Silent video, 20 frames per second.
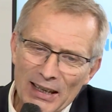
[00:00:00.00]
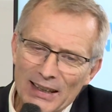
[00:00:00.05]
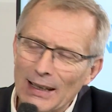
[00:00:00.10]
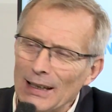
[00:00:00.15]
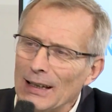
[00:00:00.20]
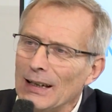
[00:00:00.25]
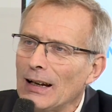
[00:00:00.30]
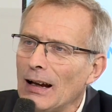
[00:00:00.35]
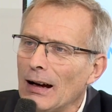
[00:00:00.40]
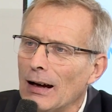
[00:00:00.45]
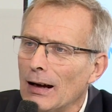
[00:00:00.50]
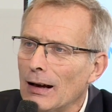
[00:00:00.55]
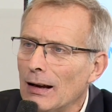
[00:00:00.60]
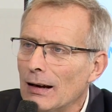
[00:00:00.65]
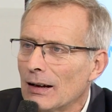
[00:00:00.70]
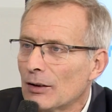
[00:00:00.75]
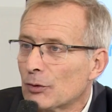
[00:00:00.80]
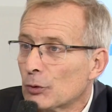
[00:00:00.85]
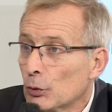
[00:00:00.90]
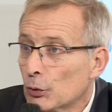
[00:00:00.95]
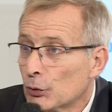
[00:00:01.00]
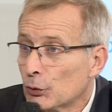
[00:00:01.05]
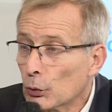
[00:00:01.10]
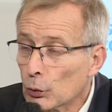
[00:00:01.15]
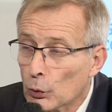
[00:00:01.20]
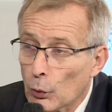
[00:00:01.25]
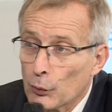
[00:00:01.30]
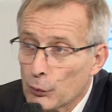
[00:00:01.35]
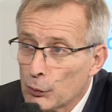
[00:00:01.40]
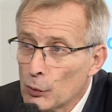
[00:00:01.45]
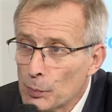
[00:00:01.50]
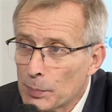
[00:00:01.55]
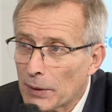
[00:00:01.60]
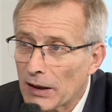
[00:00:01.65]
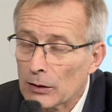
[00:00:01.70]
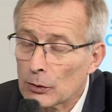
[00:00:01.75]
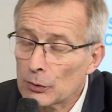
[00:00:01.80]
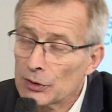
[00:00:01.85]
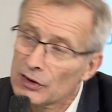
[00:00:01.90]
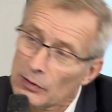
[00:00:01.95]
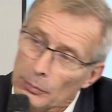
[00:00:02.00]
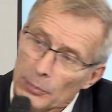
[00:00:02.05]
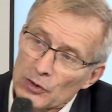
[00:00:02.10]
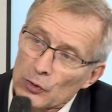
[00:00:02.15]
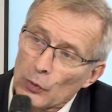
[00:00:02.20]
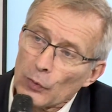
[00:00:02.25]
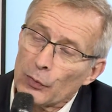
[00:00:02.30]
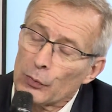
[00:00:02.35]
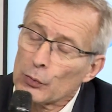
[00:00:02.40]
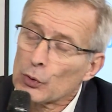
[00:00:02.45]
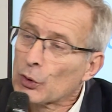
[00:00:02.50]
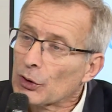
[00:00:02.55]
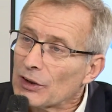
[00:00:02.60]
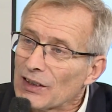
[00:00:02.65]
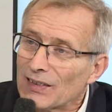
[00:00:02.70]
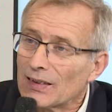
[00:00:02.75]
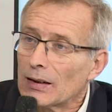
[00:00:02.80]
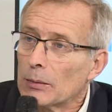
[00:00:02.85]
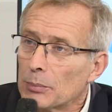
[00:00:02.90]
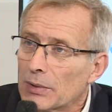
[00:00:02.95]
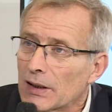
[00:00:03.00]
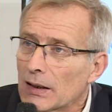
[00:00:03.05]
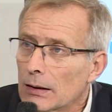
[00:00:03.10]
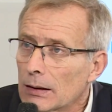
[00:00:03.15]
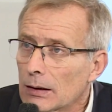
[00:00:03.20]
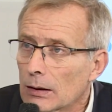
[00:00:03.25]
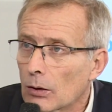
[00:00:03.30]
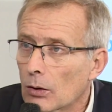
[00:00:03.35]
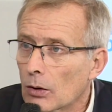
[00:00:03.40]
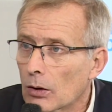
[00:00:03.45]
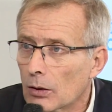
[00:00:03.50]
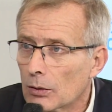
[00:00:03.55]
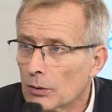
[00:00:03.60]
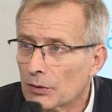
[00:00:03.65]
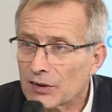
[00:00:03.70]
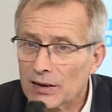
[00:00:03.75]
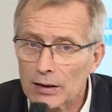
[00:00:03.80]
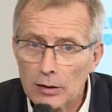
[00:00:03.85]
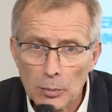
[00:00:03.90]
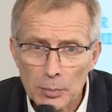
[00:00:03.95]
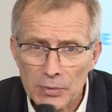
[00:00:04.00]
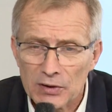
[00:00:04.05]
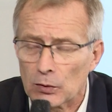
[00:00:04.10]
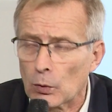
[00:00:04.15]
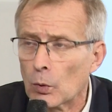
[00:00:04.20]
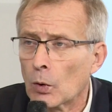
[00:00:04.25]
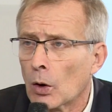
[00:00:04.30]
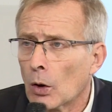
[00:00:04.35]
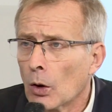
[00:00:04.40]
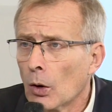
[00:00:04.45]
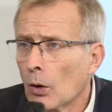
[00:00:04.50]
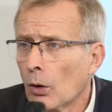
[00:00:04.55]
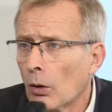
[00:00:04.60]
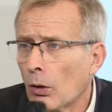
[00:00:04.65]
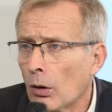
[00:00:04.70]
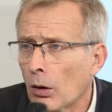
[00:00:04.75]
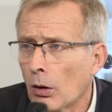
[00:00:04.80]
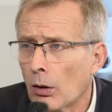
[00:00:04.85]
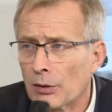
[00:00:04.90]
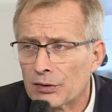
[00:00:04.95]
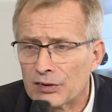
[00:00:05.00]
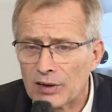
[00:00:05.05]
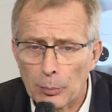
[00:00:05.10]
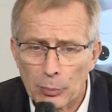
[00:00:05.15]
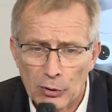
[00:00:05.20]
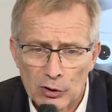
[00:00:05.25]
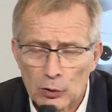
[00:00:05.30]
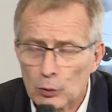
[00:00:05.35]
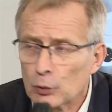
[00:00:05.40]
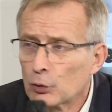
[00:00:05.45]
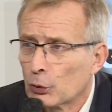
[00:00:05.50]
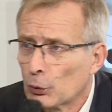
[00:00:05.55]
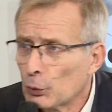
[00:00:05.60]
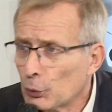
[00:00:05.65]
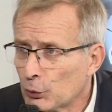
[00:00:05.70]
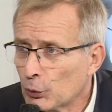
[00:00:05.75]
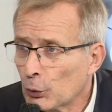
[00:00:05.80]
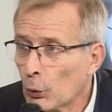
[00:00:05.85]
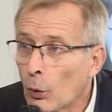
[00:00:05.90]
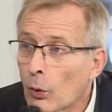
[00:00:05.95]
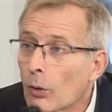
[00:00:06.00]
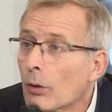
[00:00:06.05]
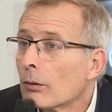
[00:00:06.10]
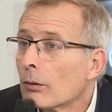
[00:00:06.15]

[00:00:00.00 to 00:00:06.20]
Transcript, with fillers: quelle, est la, solution que vous préconisez Parce que vous connaissez bien le, secteur, parce que euh, ça peut être une solution